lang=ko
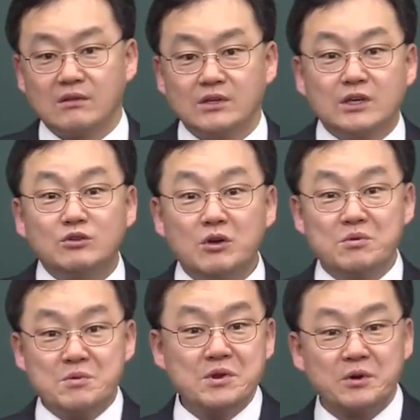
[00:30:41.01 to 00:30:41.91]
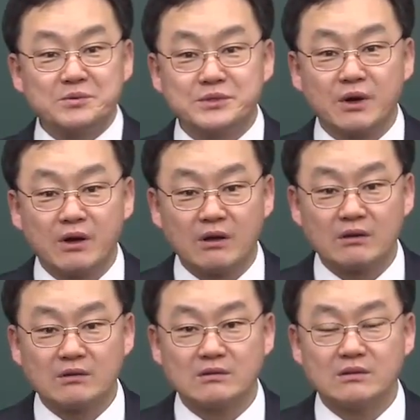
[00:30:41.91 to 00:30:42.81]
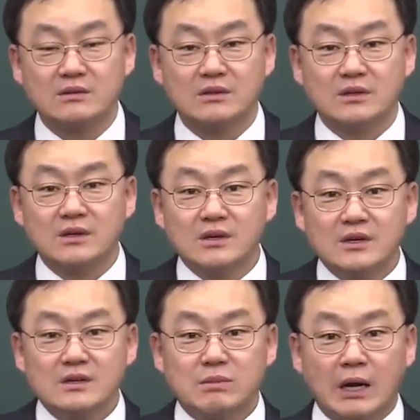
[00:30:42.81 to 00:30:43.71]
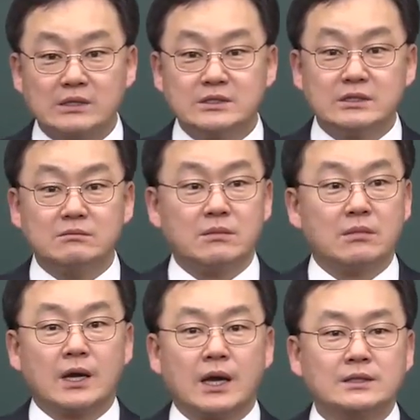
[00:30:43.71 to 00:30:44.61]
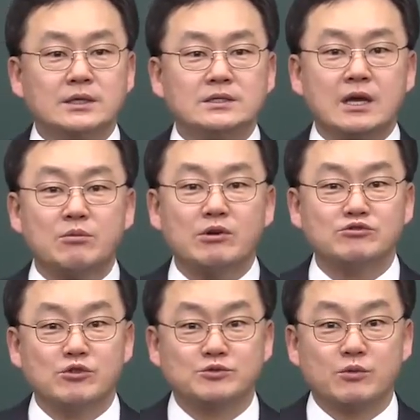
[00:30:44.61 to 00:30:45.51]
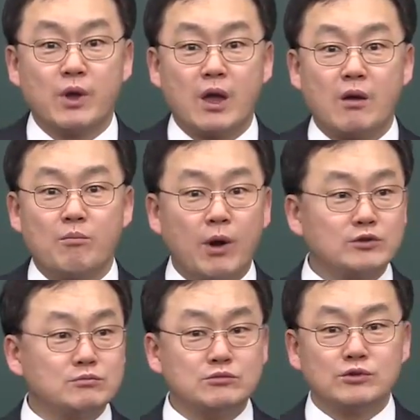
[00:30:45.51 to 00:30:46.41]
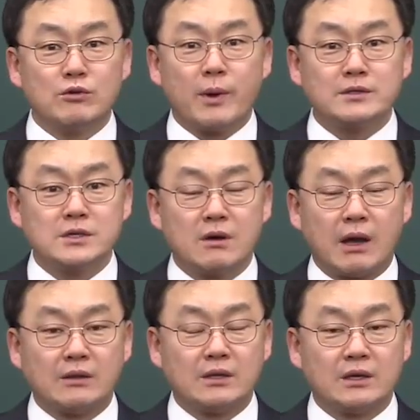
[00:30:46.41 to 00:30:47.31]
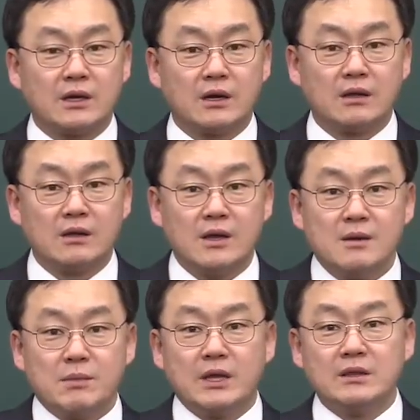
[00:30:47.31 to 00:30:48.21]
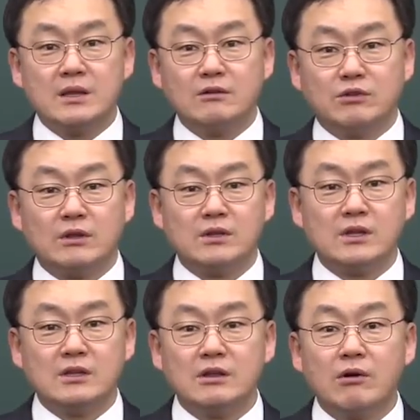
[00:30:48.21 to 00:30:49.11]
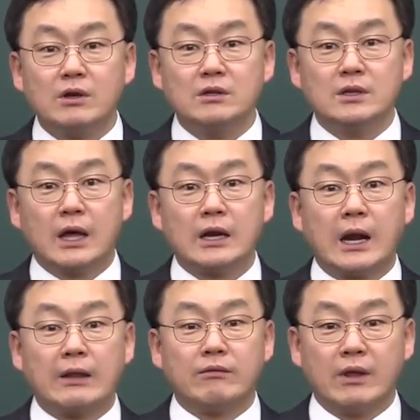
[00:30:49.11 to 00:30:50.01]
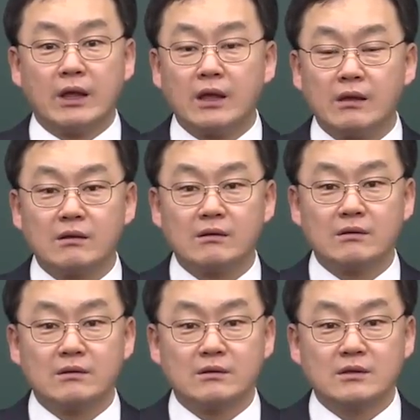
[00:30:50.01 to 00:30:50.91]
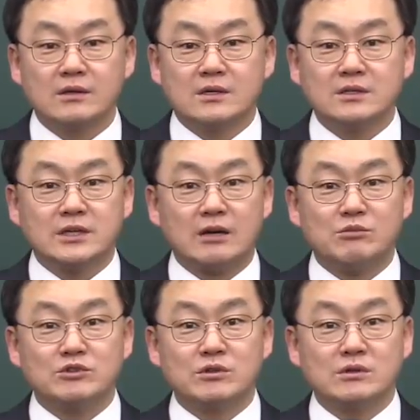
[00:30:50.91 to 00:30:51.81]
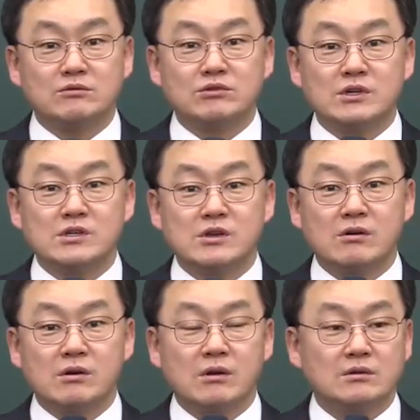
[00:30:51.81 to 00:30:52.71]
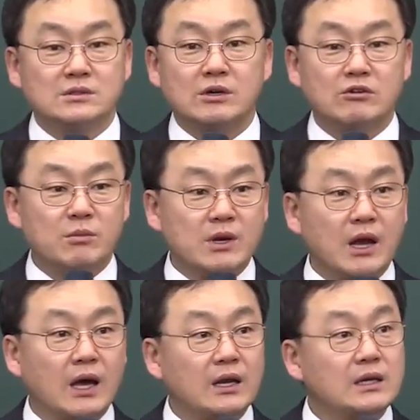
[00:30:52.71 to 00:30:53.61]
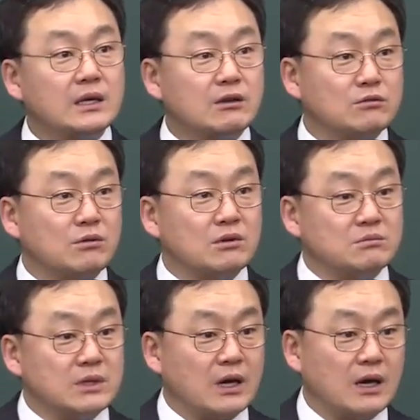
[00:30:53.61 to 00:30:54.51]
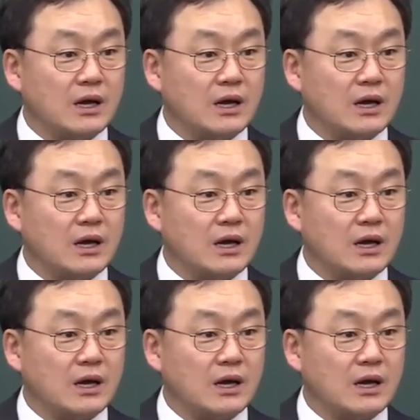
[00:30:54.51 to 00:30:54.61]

기도의 비밀이 없어. 말씀 간절히 사모할 수도 없어. 왜? 말씀 들어봤자 안 되니까. 맨날 된다 된다고 하는데 나는 안 돼. 그 잘못을 우리는요 자꾸만 하나님께로 돌립니다.